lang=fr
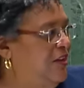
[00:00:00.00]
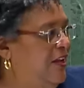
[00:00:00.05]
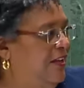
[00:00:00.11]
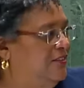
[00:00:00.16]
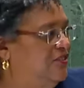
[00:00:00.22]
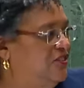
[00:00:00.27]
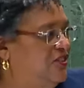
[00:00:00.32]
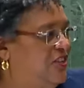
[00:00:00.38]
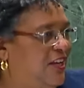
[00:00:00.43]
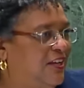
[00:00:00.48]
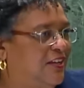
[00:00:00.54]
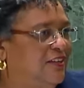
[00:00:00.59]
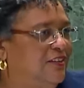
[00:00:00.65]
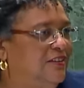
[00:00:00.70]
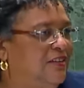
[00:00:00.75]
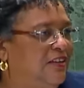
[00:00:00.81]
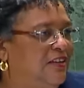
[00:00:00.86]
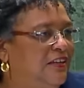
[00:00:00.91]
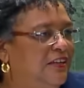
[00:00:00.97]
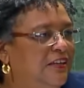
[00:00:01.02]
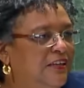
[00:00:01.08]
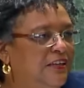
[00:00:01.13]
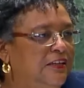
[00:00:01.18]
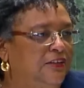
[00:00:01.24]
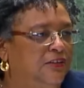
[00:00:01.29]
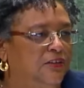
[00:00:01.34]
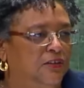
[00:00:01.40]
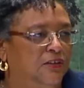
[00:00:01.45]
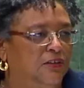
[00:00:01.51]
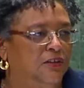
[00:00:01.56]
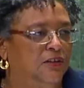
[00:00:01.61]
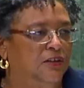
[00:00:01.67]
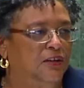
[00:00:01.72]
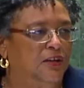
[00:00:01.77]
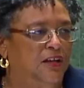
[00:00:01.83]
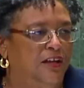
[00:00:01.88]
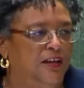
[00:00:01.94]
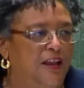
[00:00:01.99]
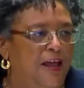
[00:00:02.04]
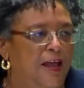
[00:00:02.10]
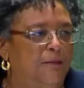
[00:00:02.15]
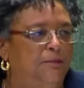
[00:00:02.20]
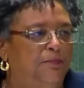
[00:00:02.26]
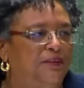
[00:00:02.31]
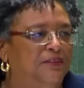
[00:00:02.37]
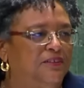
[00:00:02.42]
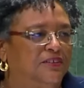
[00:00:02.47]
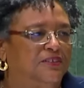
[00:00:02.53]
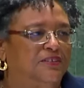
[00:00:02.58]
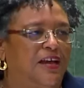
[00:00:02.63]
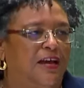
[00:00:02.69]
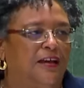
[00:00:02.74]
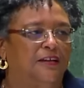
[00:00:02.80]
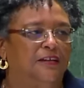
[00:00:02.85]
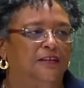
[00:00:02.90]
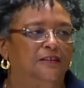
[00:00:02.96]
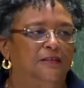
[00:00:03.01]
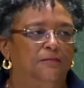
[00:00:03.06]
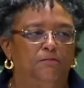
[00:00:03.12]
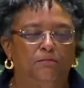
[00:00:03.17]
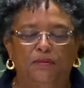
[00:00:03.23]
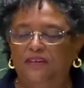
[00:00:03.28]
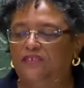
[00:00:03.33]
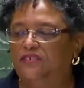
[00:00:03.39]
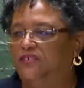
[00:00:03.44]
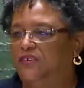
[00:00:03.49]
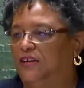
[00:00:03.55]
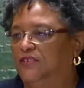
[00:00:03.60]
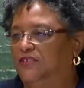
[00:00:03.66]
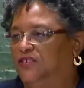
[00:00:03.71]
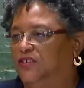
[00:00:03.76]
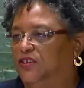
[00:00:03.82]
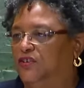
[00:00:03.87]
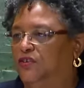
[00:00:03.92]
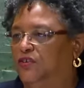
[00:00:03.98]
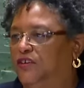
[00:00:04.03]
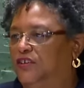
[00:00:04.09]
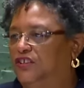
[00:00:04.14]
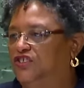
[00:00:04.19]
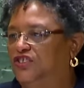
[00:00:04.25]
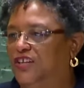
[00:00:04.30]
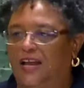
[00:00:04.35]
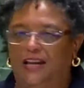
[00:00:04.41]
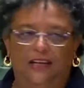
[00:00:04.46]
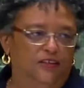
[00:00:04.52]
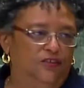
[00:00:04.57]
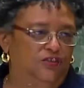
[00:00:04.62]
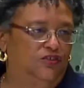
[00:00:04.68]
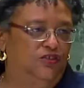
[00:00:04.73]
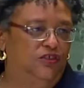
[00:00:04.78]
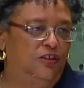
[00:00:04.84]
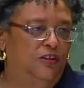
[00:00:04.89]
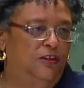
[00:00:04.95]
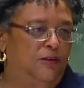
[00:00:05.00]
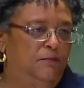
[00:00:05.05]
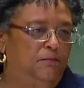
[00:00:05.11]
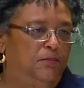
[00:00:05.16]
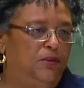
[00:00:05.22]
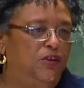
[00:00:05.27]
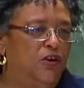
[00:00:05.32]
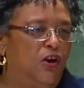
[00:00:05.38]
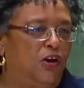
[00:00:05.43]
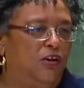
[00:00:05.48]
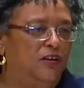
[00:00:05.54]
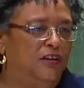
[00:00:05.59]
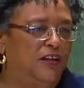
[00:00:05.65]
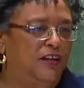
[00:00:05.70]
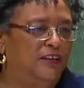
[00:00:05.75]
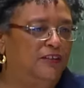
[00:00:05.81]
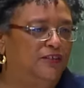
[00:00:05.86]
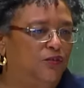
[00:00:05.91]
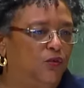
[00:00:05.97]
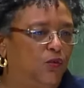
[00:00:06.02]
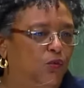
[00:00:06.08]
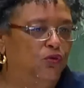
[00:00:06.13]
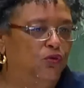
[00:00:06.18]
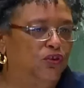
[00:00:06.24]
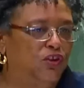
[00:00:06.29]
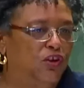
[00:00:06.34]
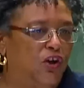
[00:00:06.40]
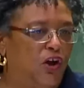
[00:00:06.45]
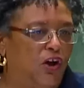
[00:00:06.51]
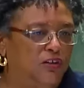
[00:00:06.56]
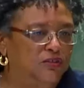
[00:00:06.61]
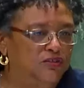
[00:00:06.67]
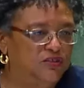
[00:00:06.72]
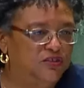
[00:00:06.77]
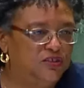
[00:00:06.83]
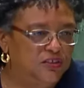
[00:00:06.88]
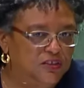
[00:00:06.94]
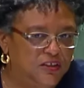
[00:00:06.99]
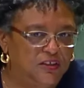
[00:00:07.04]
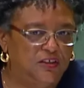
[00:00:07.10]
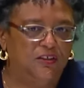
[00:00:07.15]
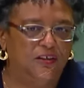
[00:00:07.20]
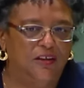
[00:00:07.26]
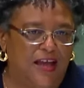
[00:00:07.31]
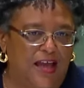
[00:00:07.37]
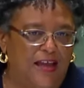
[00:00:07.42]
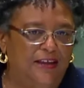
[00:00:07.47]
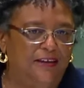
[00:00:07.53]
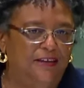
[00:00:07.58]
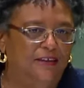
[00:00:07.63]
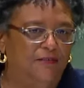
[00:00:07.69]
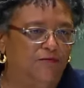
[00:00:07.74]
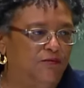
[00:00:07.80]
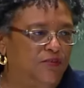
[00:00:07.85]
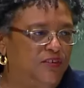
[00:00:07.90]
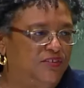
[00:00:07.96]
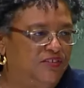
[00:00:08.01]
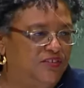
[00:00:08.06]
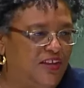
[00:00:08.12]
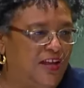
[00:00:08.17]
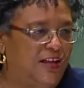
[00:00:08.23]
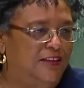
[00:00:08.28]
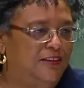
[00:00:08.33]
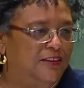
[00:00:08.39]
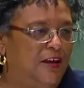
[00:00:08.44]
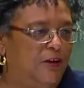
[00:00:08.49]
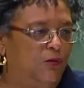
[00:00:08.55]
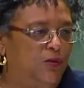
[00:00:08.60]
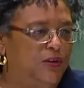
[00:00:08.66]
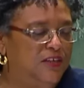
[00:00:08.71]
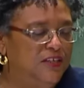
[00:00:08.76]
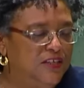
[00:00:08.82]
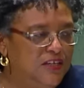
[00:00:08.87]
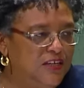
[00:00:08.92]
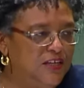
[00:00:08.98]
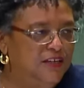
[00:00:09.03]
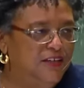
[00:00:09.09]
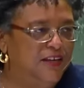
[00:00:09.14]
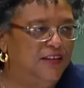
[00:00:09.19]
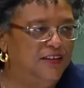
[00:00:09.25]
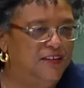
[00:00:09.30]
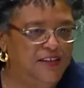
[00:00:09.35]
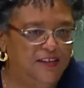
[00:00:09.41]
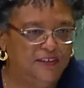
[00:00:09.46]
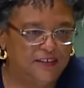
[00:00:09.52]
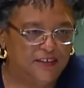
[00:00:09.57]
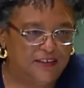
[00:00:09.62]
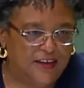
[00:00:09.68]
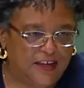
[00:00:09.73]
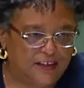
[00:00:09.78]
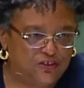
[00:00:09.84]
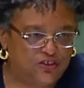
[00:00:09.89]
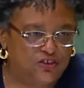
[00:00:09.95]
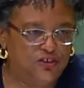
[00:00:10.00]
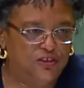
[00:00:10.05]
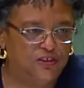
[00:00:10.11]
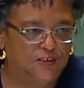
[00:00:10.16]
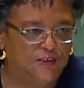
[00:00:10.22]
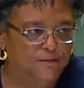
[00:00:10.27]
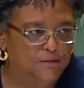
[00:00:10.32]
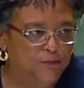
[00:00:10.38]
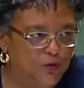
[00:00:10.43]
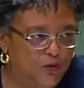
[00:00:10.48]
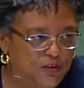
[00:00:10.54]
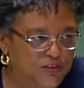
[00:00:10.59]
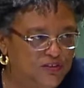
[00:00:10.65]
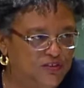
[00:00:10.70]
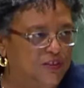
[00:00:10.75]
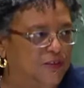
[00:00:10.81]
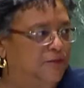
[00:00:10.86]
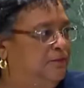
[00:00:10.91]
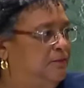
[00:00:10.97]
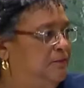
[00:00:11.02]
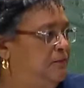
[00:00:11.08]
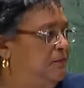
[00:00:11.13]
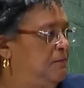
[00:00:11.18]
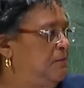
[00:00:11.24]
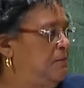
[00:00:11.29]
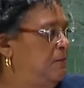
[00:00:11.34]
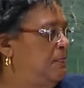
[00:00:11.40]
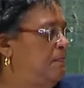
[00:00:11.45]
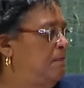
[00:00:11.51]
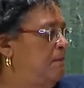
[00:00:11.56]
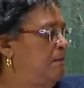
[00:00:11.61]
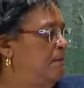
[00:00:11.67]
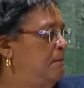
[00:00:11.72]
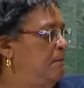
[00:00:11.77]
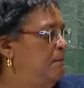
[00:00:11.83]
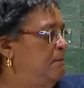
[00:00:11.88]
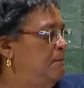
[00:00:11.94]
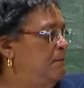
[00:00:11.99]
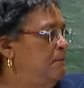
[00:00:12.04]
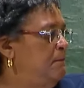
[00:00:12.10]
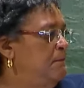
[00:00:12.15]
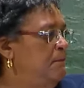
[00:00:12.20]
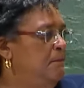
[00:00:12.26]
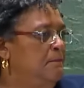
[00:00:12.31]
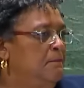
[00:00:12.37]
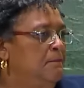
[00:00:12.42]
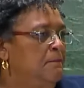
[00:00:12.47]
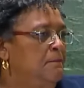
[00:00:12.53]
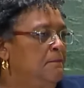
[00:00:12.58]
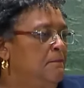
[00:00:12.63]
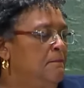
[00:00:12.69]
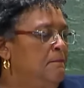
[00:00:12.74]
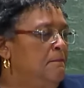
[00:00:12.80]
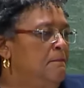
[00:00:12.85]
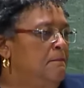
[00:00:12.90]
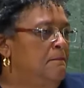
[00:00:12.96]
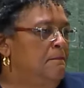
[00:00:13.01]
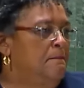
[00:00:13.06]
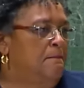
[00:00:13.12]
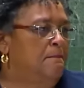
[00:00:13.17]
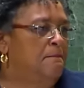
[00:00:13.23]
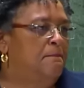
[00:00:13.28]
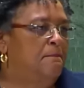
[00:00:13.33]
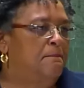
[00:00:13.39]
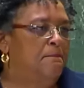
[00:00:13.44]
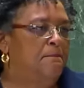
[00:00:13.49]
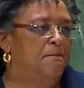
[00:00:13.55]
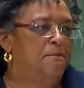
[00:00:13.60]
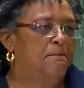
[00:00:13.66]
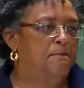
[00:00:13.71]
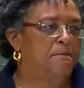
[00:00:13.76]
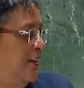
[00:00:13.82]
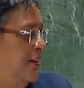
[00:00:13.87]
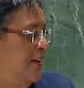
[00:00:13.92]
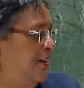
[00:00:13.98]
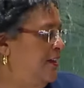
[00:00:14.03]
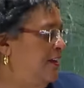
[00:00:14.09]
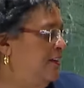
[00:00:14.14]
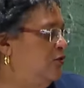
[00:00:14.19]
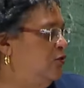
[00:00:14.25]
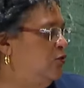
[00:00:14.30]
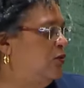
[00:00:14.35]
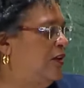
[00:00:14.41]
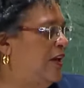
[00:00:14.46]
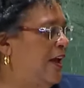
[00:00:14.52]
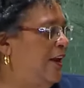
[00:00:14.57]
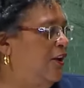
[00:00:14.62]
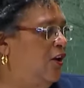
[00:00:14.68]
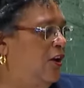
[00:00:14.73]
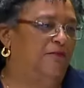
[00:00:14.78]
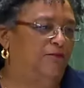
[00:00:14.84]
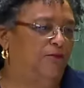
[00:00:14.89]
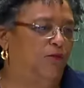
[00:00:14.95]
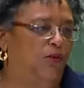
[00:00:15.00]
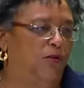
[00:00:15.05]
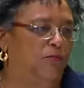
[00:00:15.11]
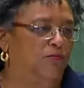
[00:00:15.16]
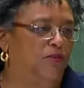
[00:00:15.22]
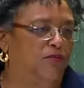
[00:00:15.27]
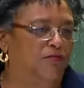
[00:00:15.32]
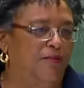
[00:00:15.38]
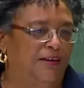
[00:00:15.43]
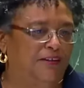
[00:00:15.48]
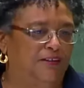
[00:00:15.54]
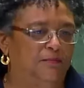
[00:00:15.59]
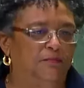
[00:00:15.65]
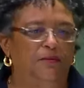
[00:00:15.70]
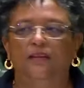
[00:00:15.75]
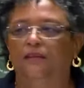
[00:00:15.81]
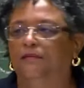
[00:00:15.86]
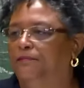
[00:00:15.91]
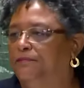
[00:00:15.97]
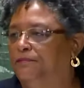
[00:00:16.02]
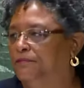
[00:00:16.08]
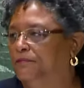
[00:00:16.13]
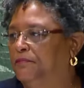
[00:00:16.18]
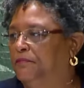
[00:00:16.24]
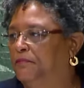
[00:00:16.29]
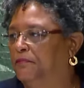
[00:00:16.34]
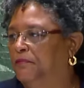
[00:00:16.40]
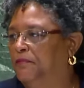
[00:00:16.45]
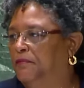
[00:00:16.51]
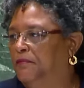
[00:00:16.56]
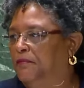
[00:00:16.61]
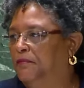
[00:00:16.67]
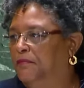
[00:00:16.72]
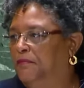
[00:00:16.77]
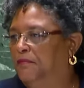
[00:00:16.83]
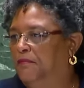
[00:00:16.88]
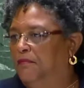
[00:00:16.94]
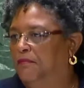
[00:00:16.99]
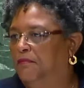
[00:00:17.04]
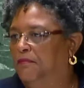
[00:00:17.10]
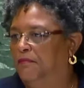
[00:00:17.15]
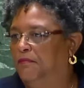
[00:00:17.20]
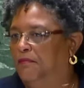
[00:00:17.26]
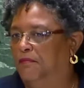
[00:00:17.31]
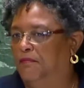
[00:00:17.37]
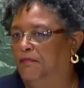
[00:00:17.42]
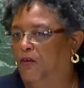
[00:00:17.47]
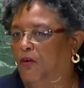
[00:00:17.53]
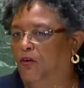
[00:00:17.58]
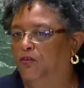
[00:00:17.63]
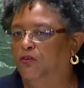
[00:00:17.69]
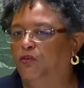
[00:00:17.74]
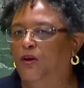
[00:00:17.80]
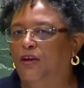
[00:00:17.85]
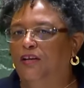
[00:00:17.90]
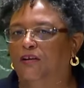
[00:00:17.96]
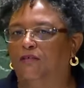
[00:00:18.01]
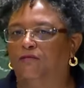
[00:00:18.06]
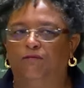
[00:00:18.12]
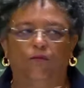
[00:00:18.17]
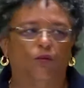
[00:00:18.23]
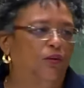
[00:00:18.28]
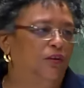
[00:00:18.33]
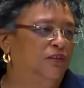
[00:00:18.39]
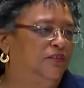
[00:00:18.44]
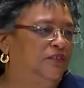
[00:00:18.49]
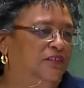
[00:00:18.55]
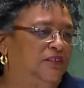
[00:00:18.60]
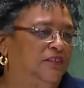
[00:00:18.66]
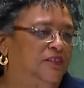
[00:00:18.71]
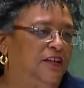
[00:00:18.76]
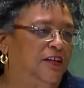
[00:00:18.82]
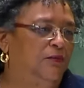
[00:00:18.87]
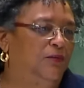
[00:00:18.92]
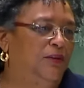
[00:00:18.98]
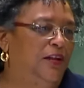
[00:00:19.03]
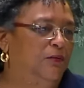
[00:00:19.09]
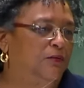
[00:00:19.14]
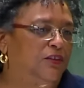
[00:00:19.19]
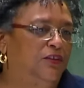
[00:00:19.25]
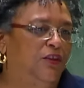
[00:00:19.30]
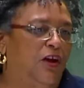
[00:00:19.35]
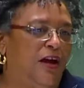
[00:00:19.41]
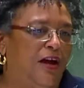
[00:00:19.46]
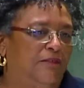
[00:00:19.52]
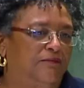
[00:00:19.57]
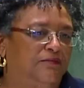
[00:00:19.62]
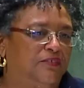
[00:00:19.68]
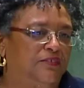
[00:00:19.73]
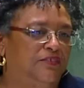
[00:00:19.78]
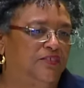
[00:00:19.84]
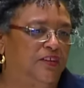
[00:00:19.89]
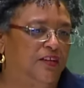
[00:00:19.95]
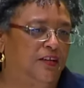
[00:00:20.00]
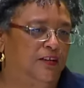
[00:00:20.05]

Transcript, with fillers: ont fait en sorte qu'un pays d'Afrique prenne les commandes pour faire face à ces problèmes sécurité, et de paix, au-delà même de son continent. Voilà le type de réinitialisation dont nous avons besoin au sein de la communauté internationale. Monsieur le Président, on ne peut pas, malheureusement, venir s'adresser à l'Assemblée